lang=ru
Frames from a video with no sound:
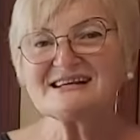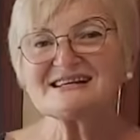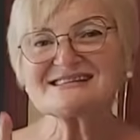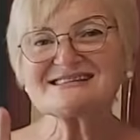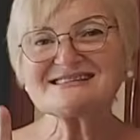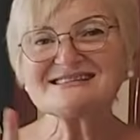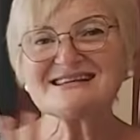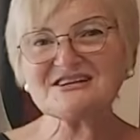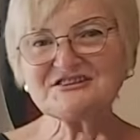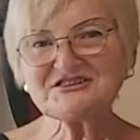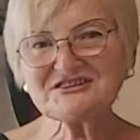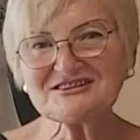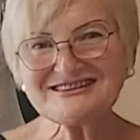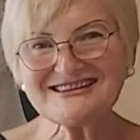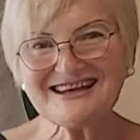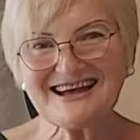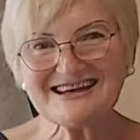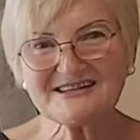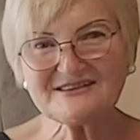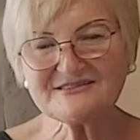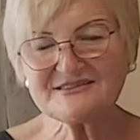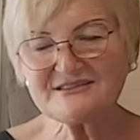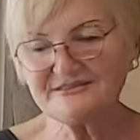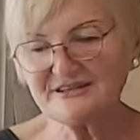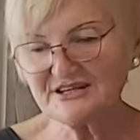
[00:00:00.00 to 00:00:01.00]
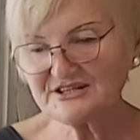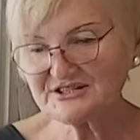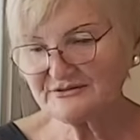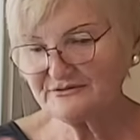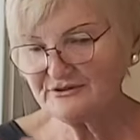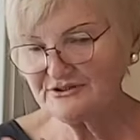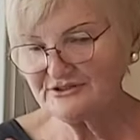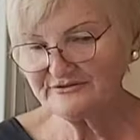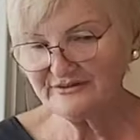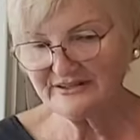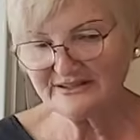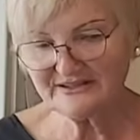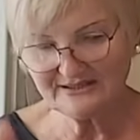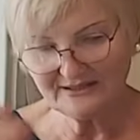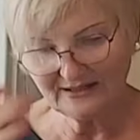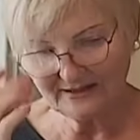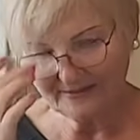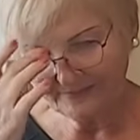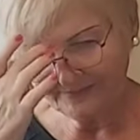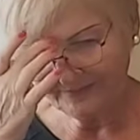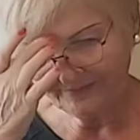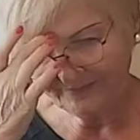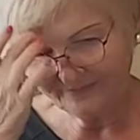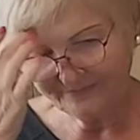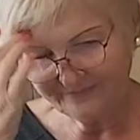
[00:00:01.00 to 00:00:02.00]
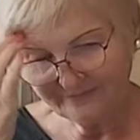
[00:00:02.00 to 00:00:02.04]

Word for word: Значит, я не взвешиваюсь два дня.